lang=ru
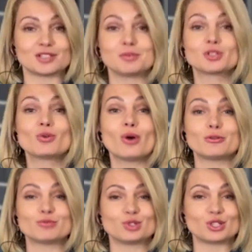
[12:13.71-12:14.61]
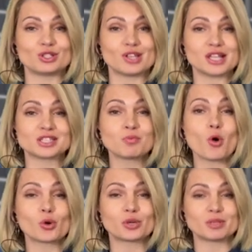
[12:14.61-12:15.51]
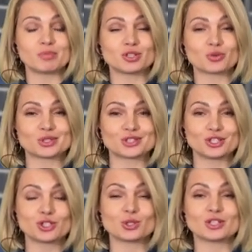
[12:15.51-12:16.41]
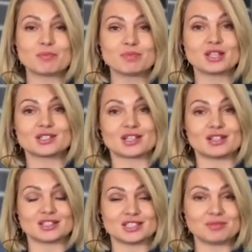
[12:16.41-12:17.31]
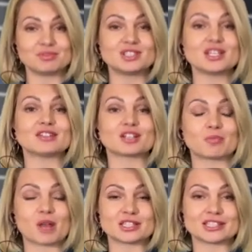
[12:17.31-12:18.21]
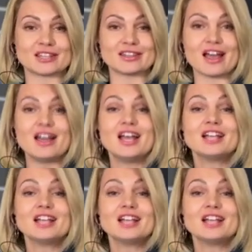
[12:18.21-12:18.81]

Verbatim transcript: Биткоин внутри дня смог укрепить рост еще на 5,7%,